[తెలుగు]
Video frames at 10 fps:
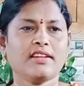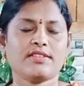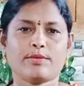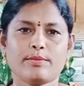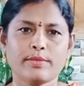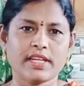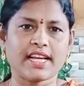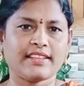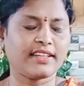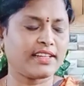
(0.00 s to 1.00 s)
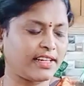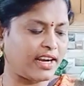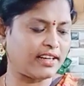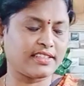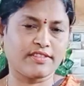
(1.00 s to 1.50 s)
సో మీకైతే నేను
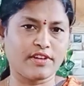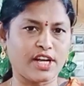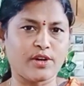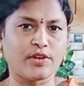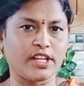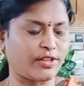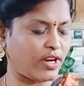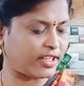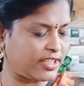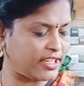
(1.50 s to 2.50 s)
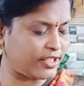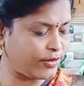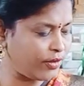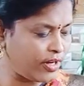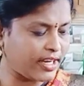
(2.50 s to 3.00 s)
అడ్రస్ ఇవ్వగలను లేదో నాకు
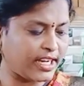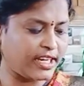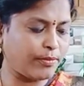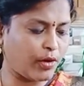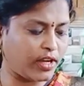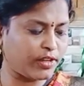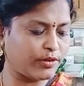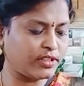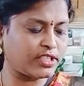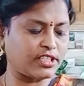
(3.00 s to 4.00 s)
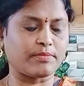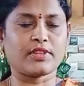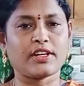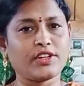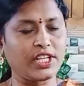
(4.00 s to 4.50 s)
తెలీదు కానీ మొక్కల గురించి
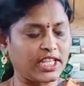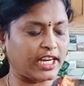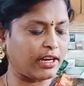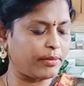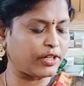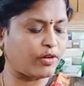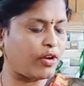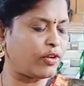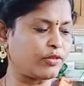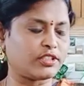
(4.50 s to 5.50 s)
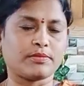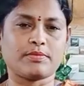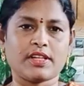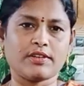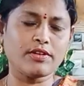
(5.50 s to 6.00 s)
చెప్తాను ఇది ఎట్లా పెట్టుకోవాలో కూడా
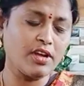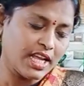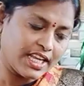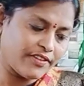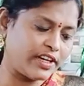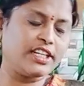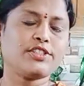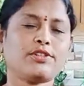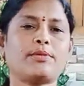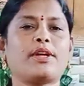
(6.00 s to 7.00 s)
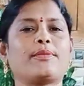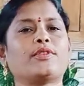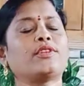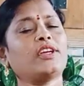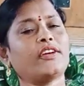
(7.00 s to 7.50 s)
చెప్తాను ఇవన్నీ చూడబోయే
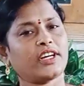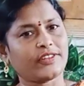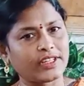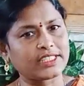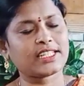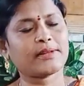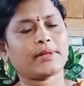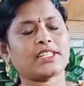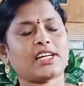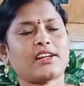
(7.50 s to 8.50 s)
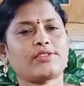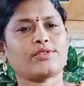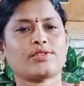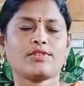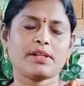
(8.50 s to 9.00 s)
ముందు ఎవరైనా ఫస్ట్ టైం మన ఛానల్
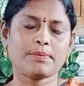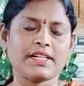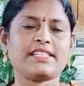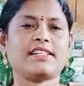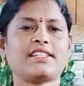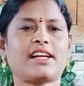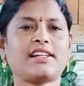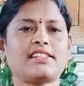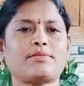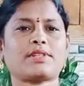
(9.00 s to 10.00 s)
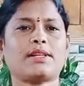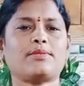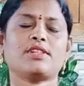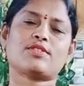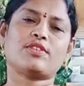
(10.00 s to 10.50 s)
చూస్తుంటే ప్లీజ్ నా ఛానల్
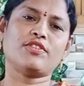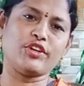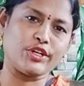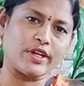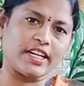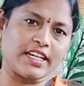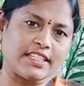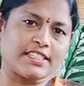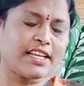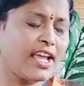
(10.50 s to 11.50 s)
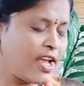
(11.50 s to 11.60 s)
సబ్స్క్రైబ్ చేసుకొని వీడియో కనుక నచ్చితే